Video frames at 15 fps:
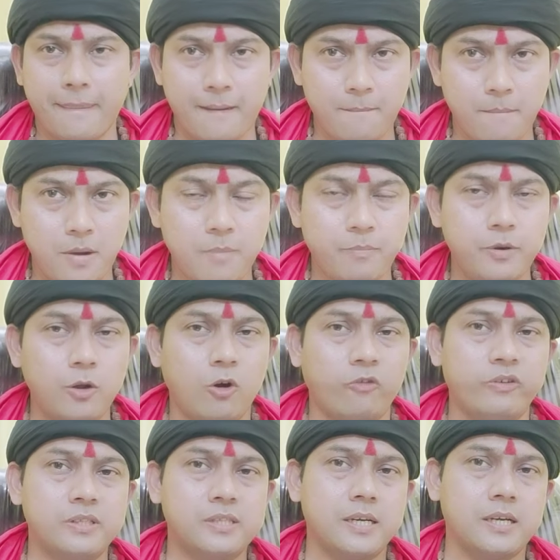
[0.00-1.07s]
বা আপনি
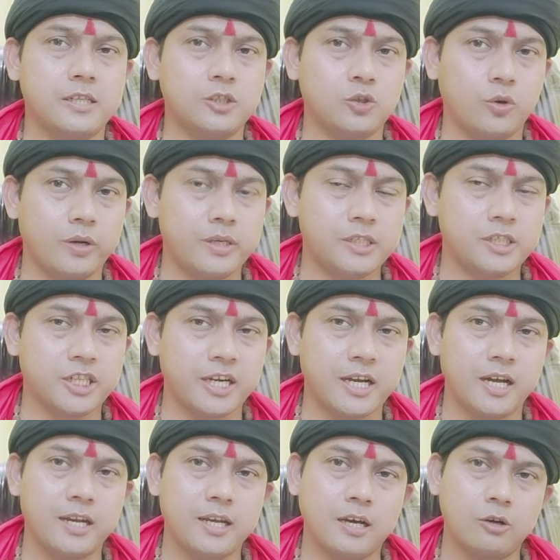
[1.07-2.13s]
অফিসে কাজ করেন
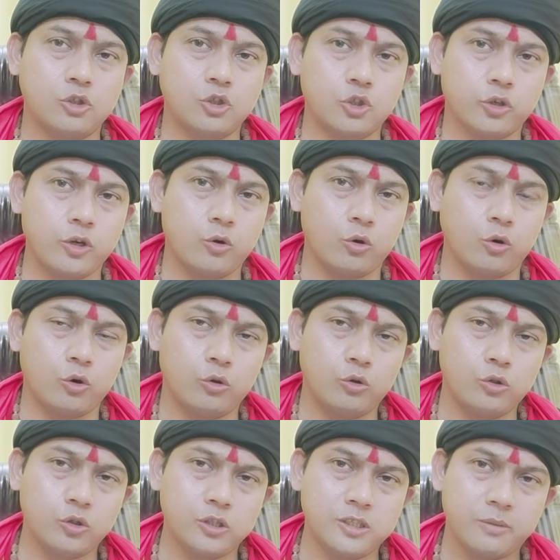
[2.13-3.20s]
সেখানে কারোর সঙ্গে
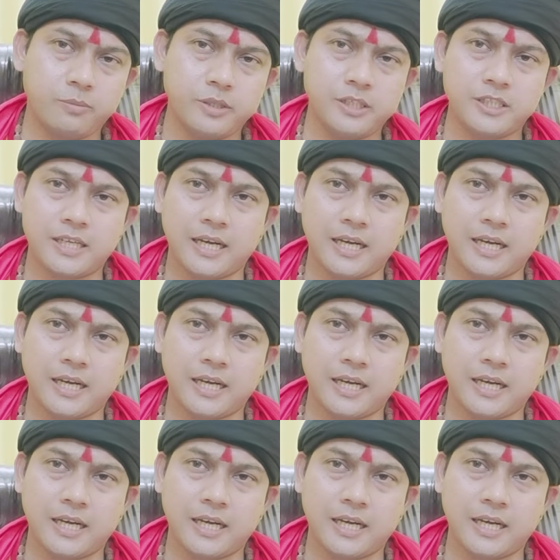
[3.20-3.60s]
গণ্ডগোল চলছে আপনি